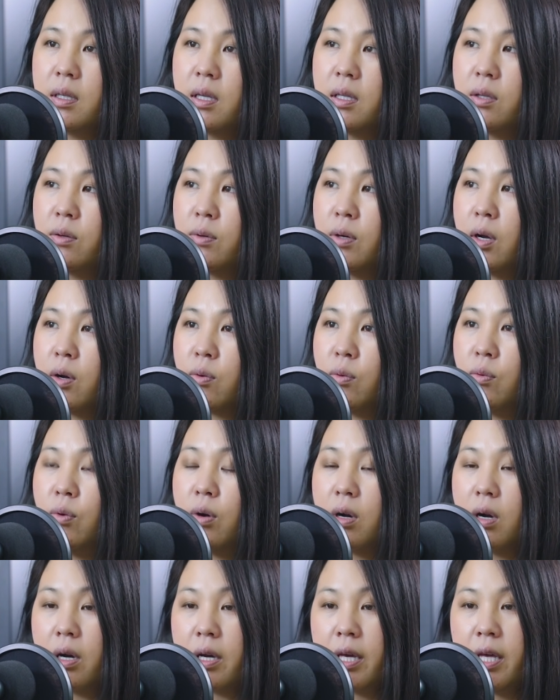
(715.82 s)
thì thằng nào cũng
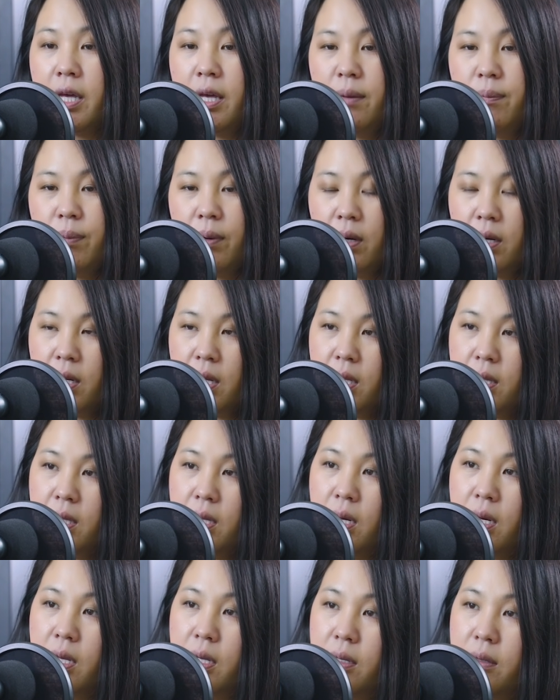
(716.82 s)
gọi khí bao nhiêu
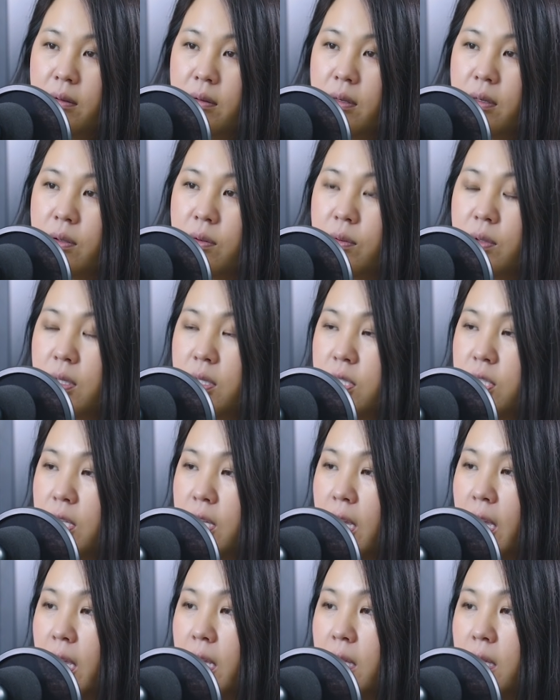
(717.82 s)
thế này cũng để chỉ
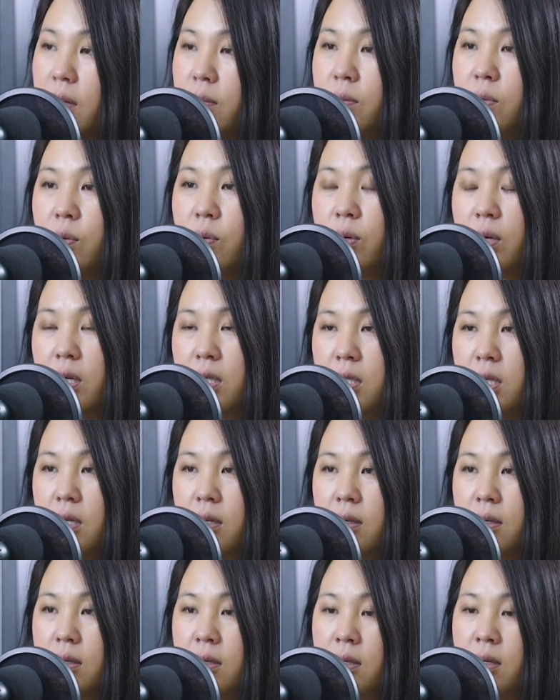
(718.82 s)
khay thế mua cái gì
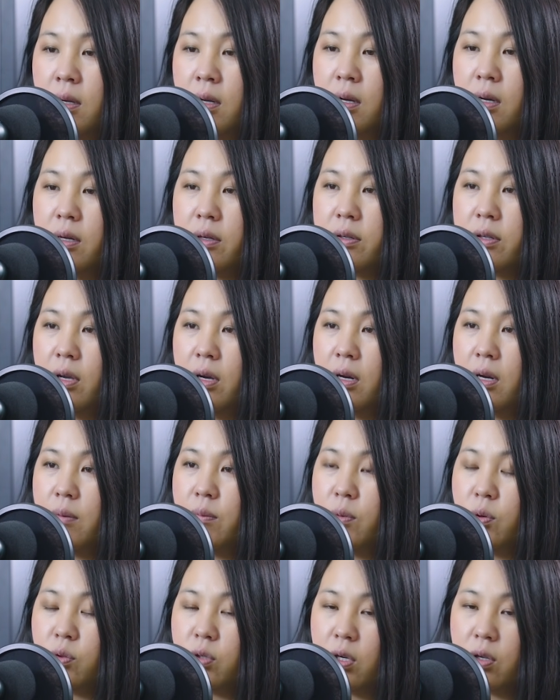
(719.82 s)
rồi cho là
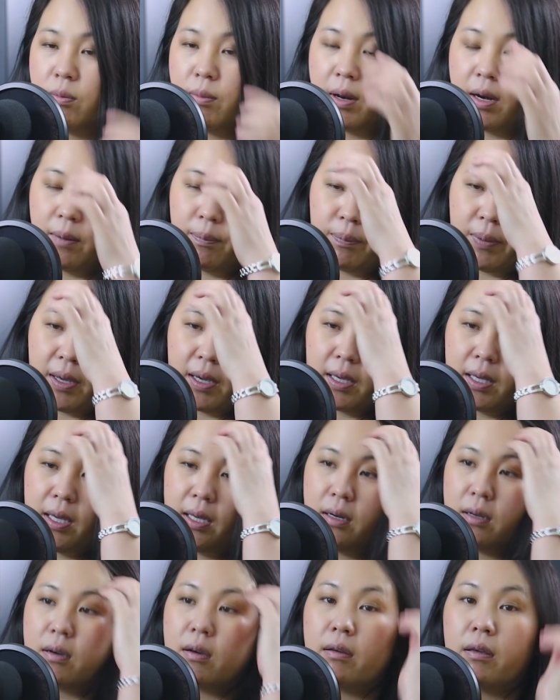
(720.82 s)
mua cho nhưng mà là biết
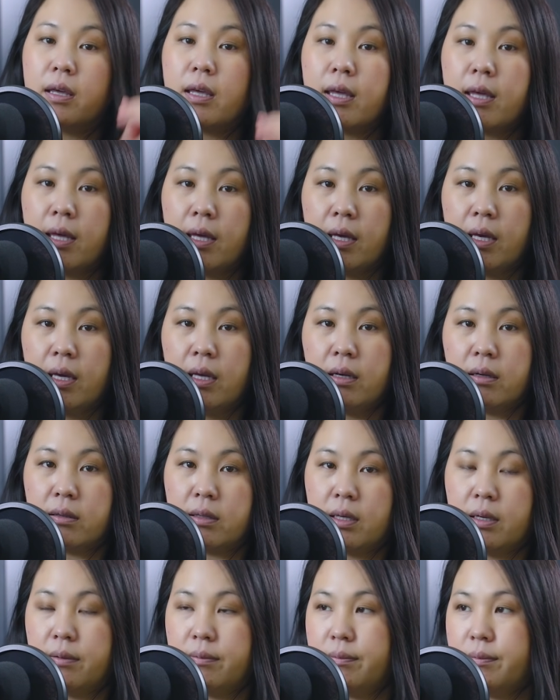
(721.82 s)
khi nó có khí nữa
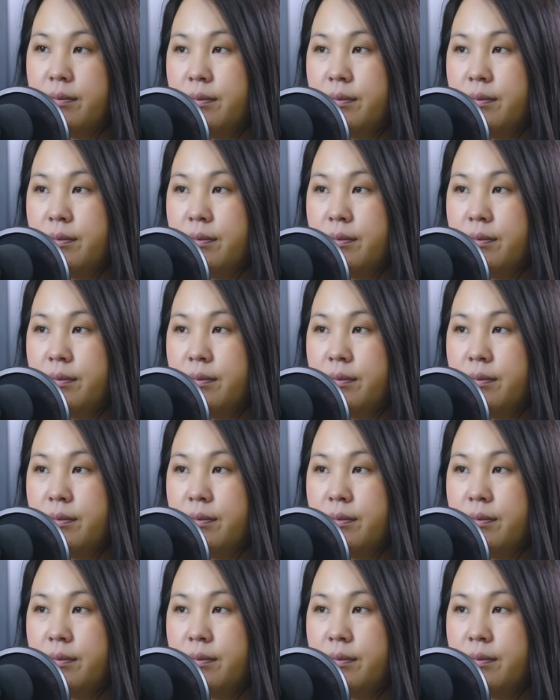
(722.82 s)
thế